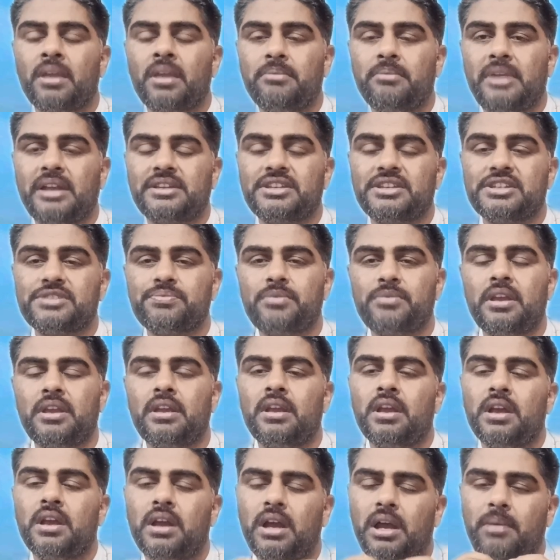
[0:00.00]
मैचेस में
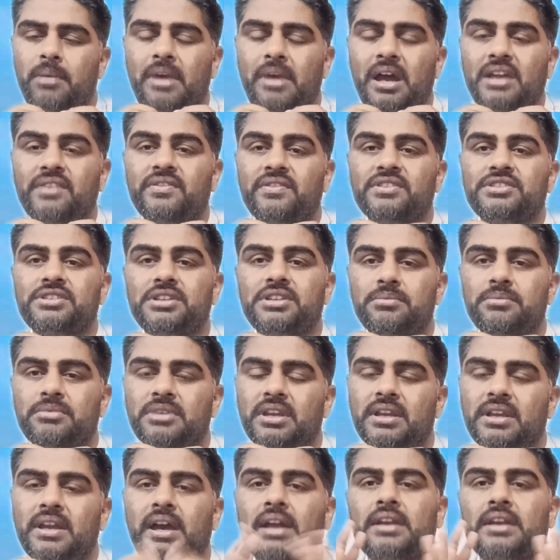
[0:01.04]
अमाद वसीम
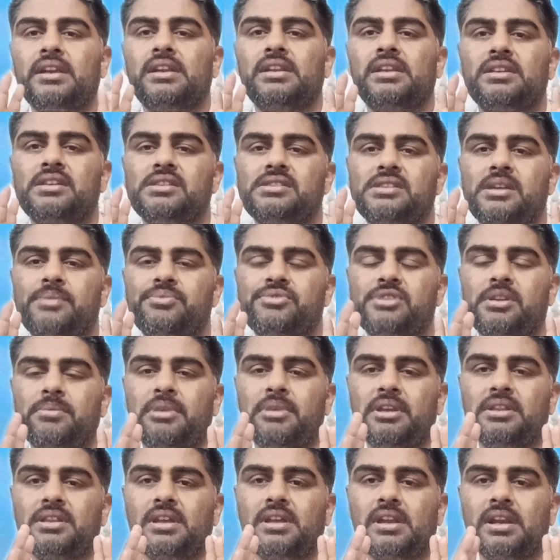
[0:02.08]
की कारकर्दगी सबसे
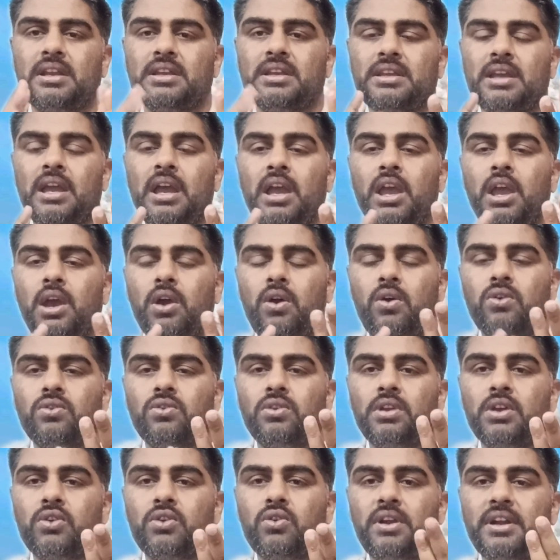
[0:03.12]
बेहतर रही है
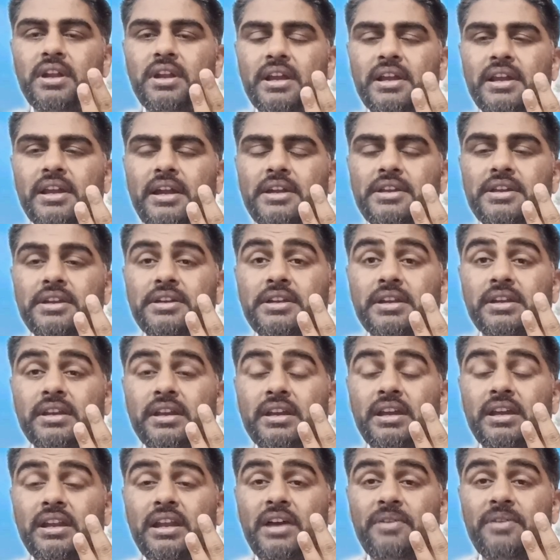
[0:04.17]
उन्होंने कोयटा ग्लैडिएटर के
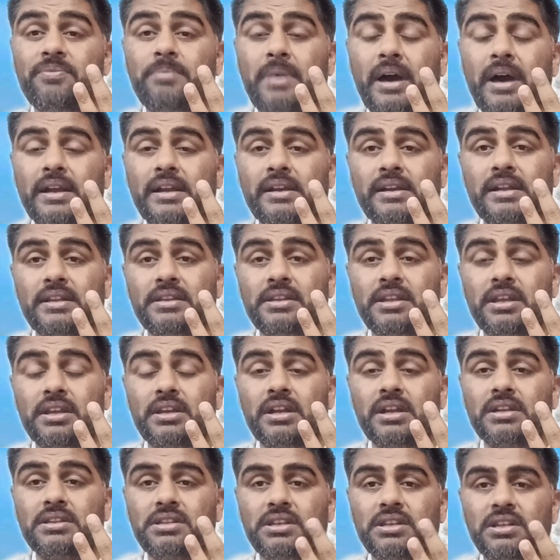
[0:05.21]
खिलाफ बारह रन
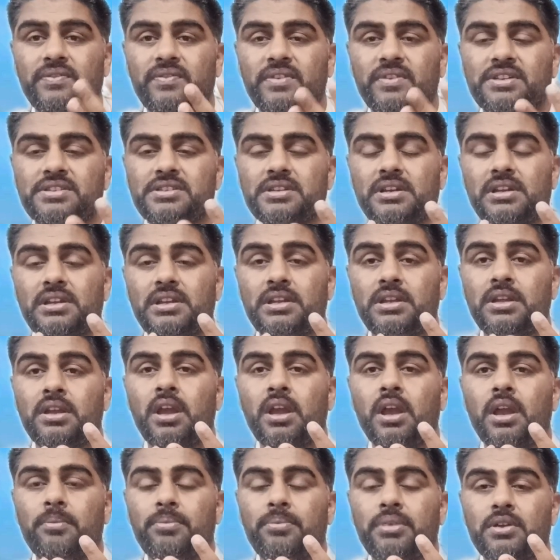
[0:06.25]
देकर तीन विकटें ली
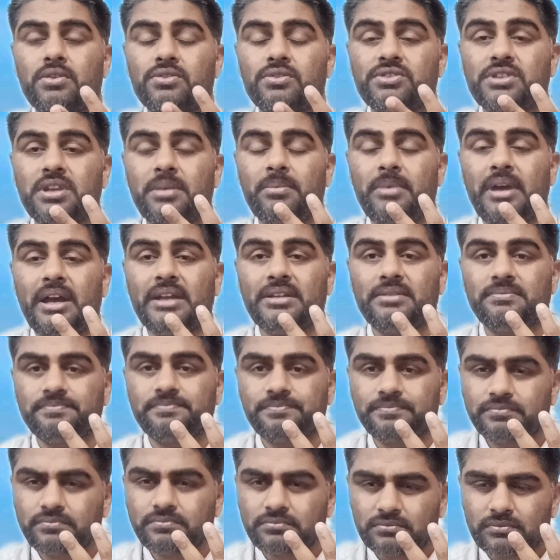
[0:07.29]
फिर उसके बाद
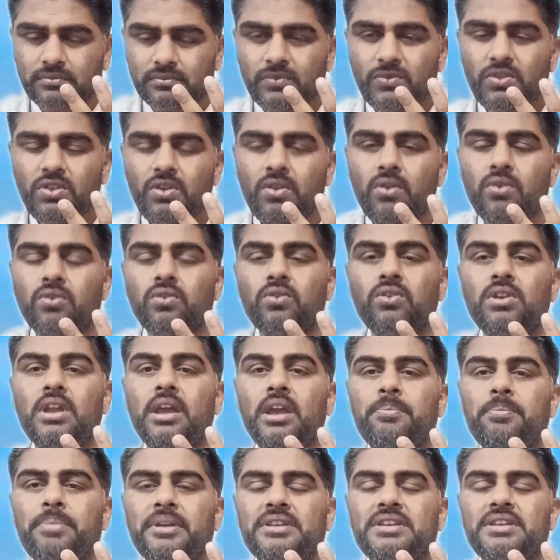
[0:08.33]
उन्होंने
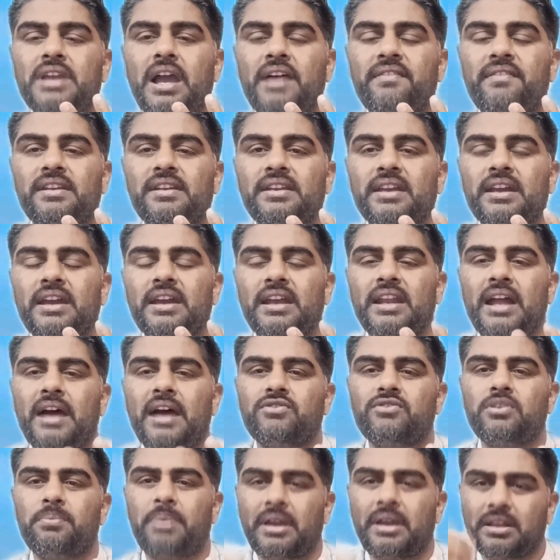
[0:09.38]
पेशावर के ख़िलाफ़
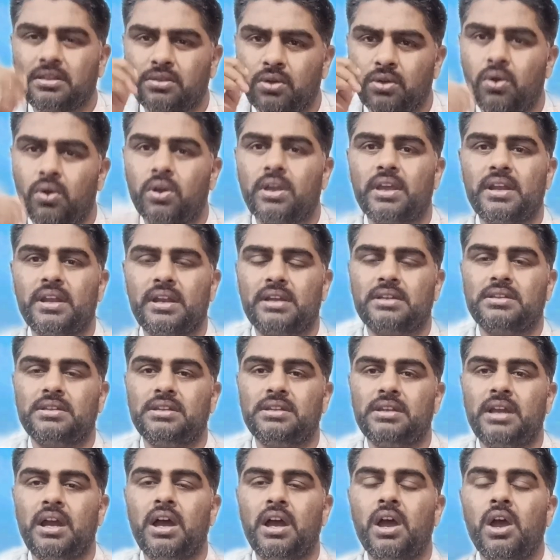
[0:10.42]
तो भाई धो के रख
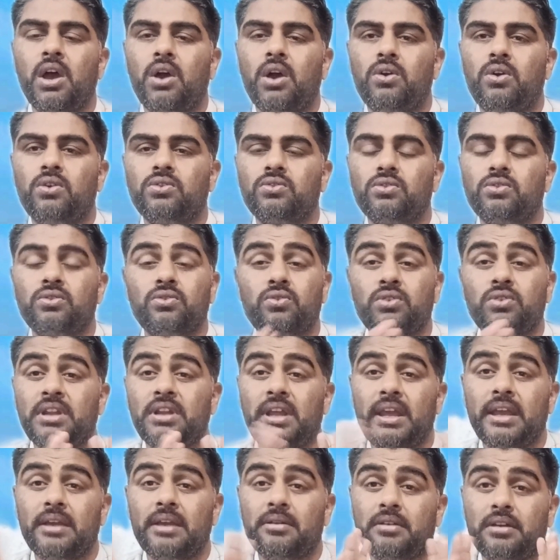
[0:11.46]
दिया उन्होंने